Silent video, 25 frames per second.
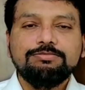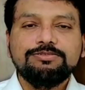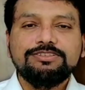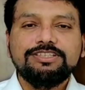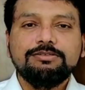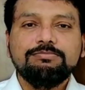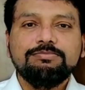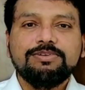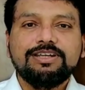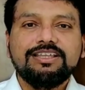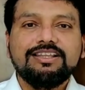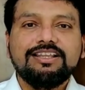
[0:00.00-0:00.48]

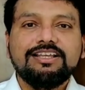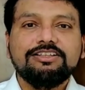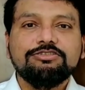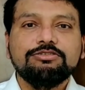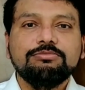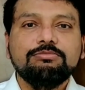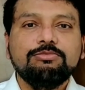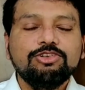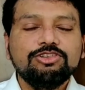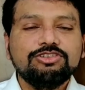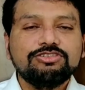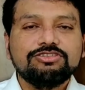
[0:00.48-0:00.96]
सबसे पहला
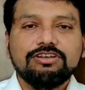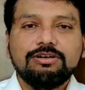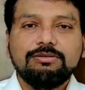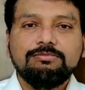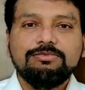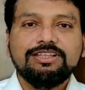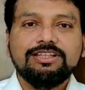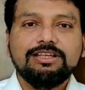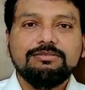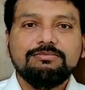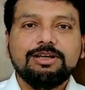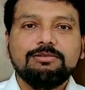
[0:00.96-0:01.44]
जो मोस्ट
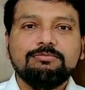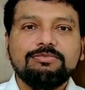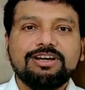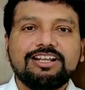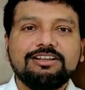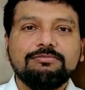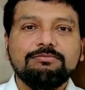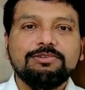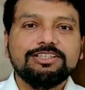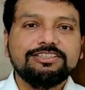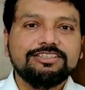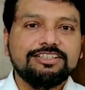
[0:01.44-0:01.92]
कॉमन हम
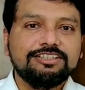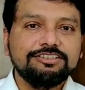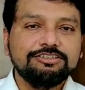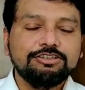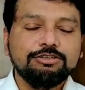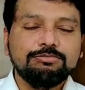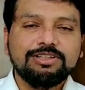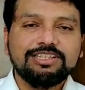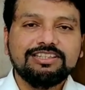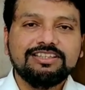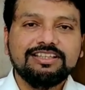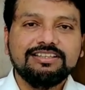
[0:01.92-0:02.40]
हमारे पेशेंट्स
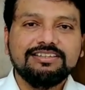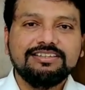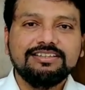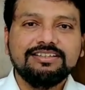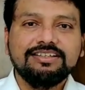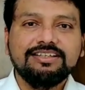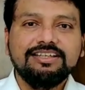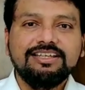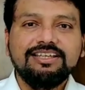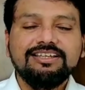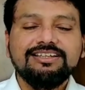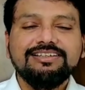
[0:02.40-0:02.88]
को बताते
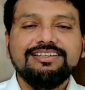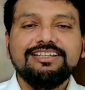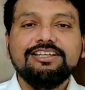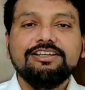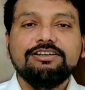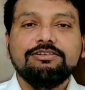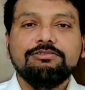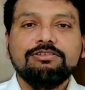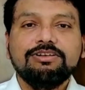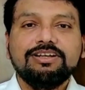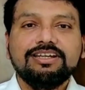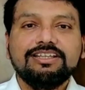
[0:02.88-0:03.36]
हैं
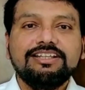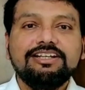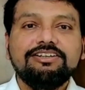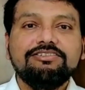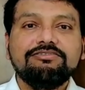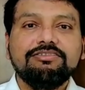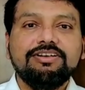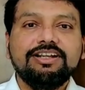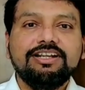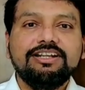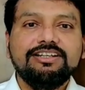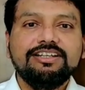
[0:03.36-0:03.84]
वो है ना
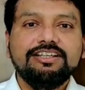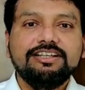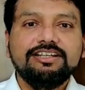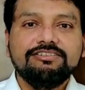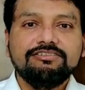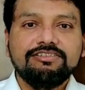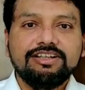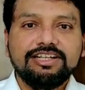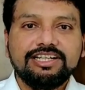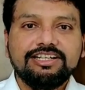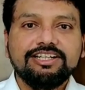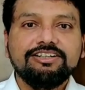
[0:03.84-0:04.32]
ट्वेंटी
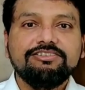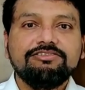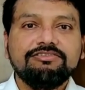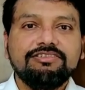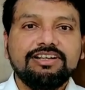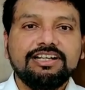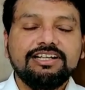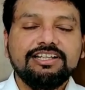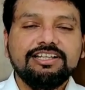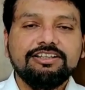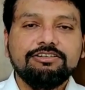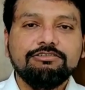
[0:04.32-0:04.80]
ट्वेंटी
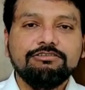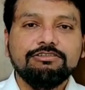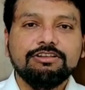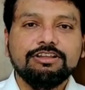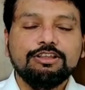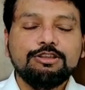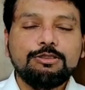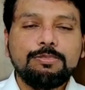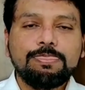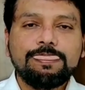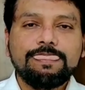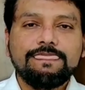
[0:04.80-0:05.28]
ट्वेंटी रूल
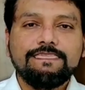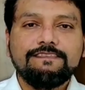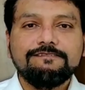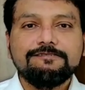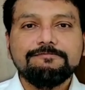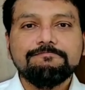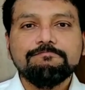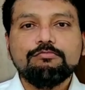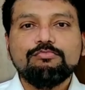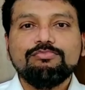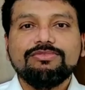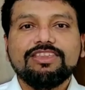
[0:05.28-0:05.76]

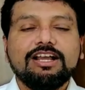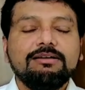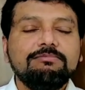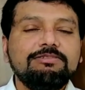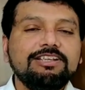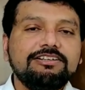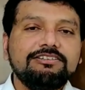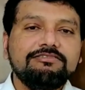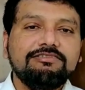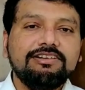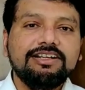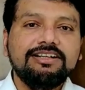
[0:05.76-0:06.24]
अब
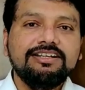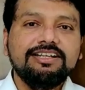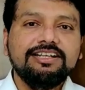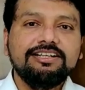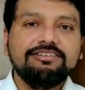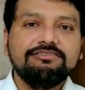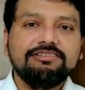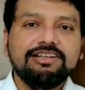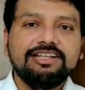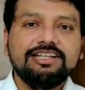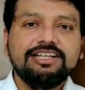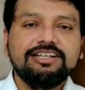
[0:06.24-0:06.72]
ये ट्वेंटी
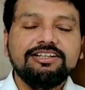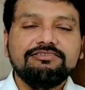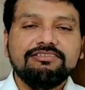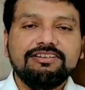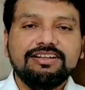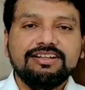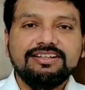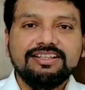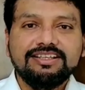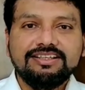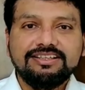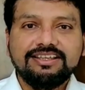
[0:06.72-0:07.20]
ट्वेंटी
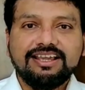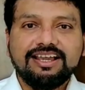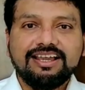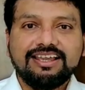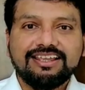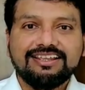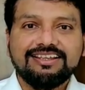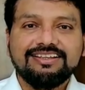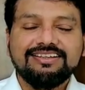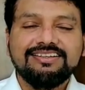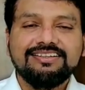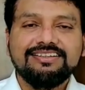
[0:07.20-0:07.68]
ट्वेंटी क्या
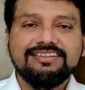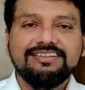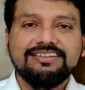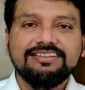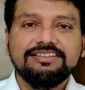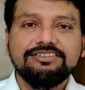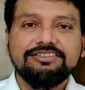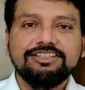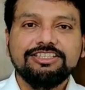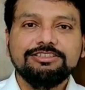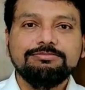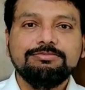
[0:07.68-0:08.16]
है
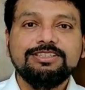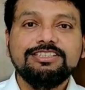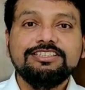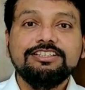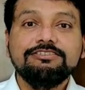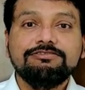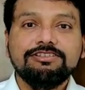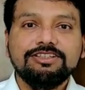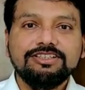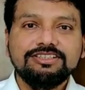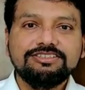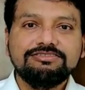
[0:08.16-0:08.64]
तो इसमें से
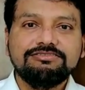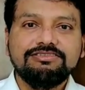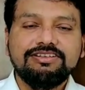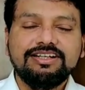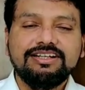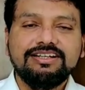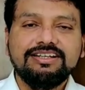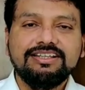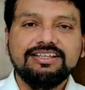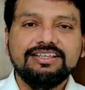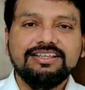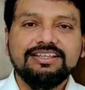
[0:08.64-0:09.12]
फर्स्ट
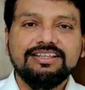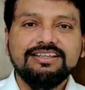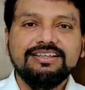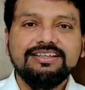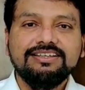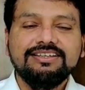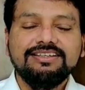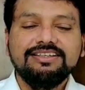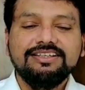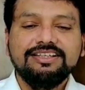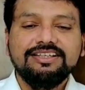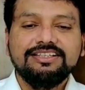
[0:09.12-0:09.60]
ट्वेंटी यानी
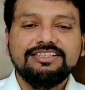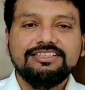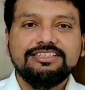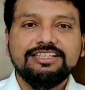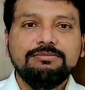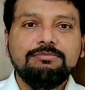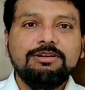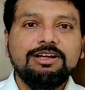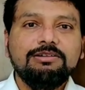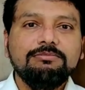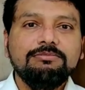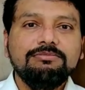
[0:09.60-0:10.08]

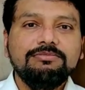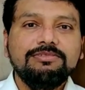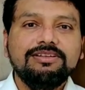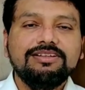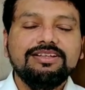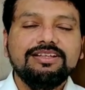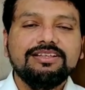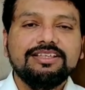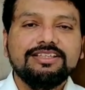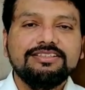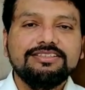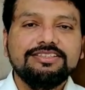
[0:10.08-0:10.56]
जब हम
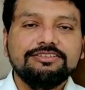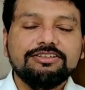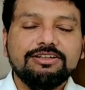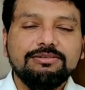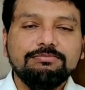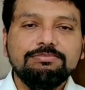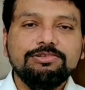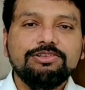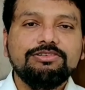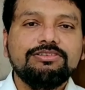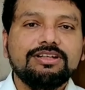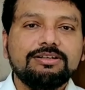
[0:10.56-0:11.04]
किसी
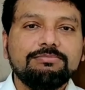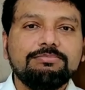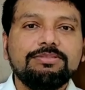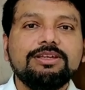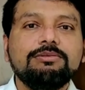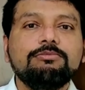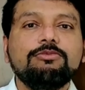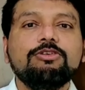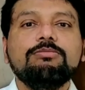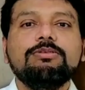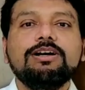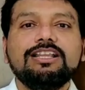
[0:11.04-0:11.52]
कंप्यूटर
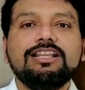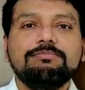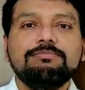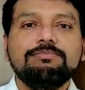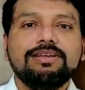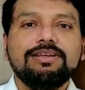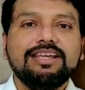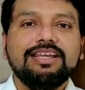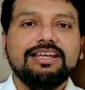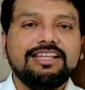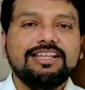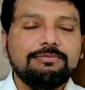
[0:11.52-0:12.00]
पे मोबाइल
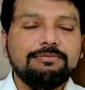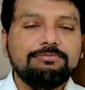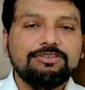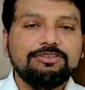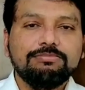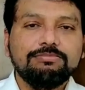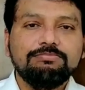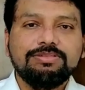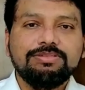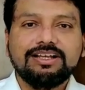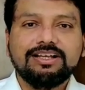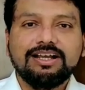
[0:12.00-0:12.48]
पे या
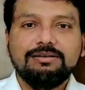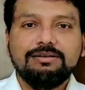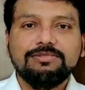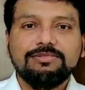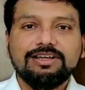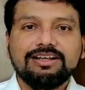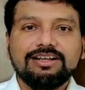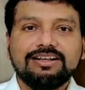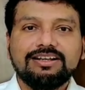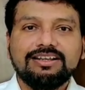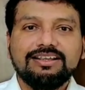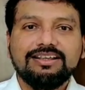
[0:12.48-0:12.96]
लैपटॉप पे काम
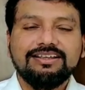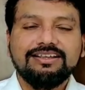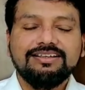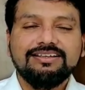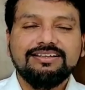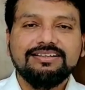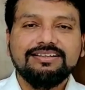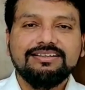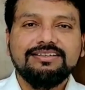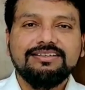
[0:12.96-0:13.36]
कर रहे हैं